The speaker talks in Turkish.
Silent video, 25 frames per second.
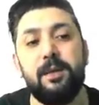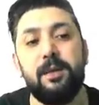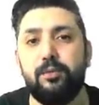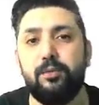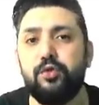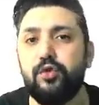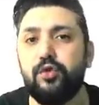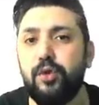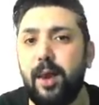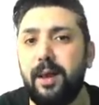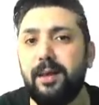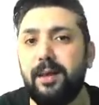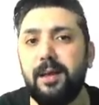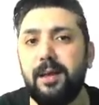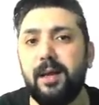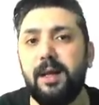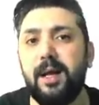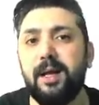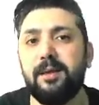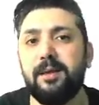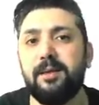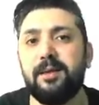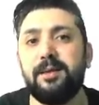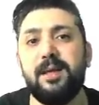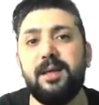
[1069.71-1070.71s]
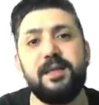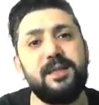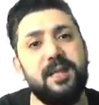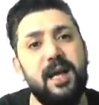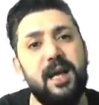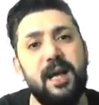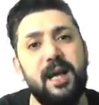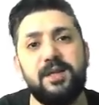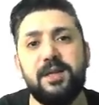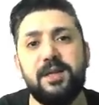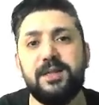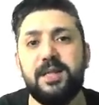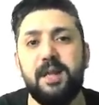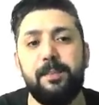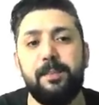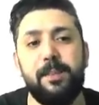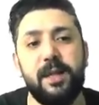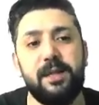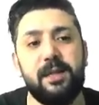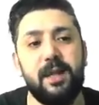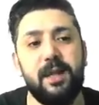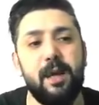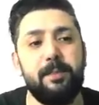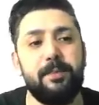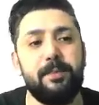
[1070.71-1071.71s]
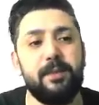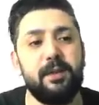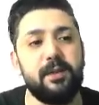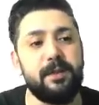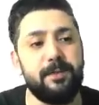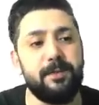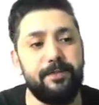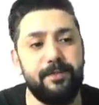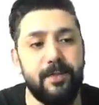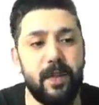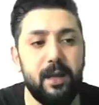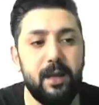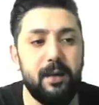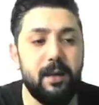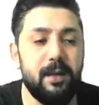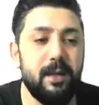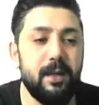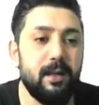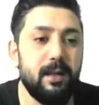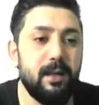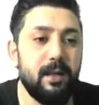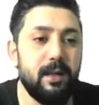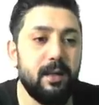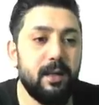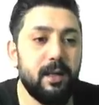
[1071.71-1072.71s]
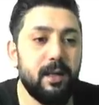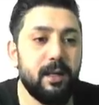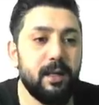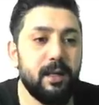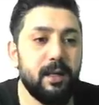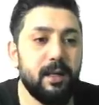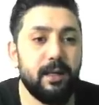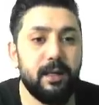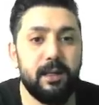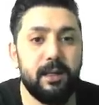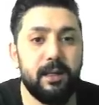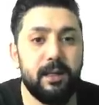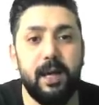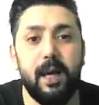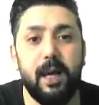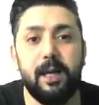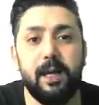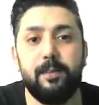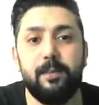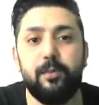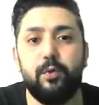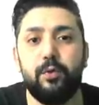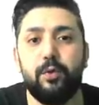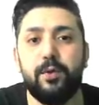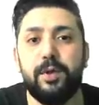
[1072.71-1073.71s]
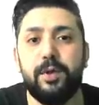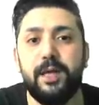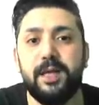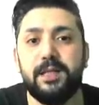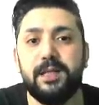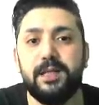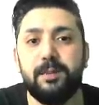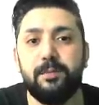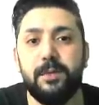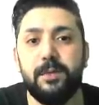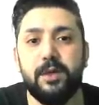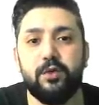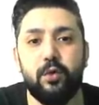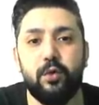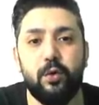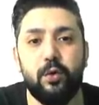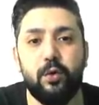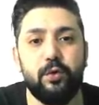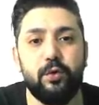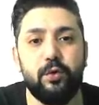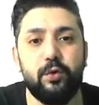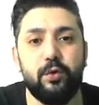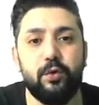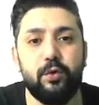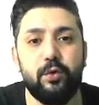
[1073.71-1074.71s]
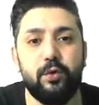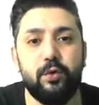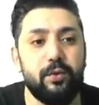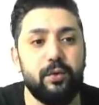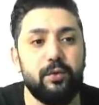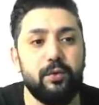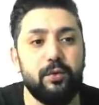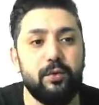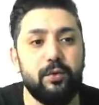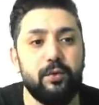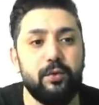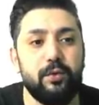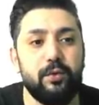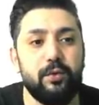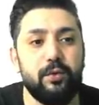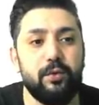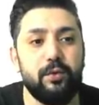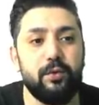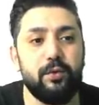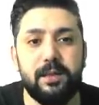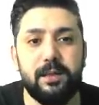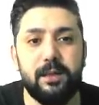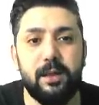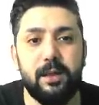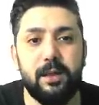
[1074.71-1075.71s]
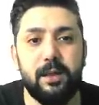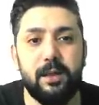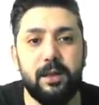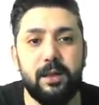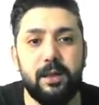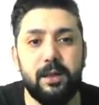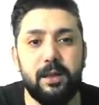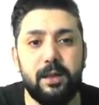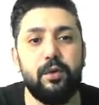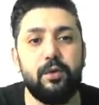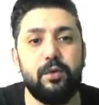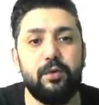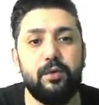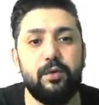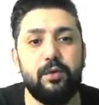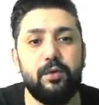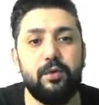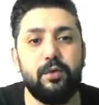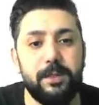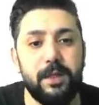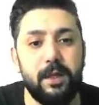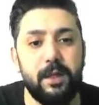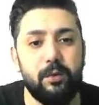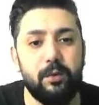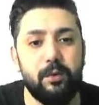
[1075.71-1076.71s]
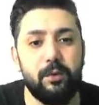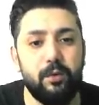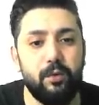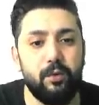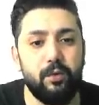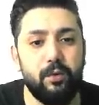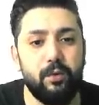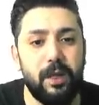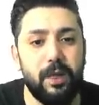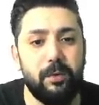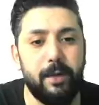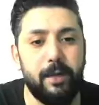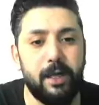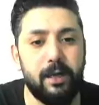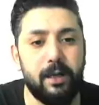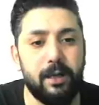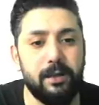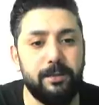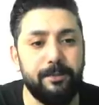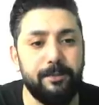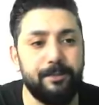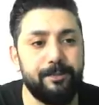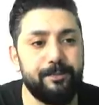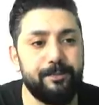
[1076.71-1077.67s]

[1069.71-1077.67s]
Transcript: Bu şartlar altında sadece sepet yapılır. Yani büyük resimde sorun yok. 4 saatlikte güzel görünüyor. Bir de günlüğüne bakalım.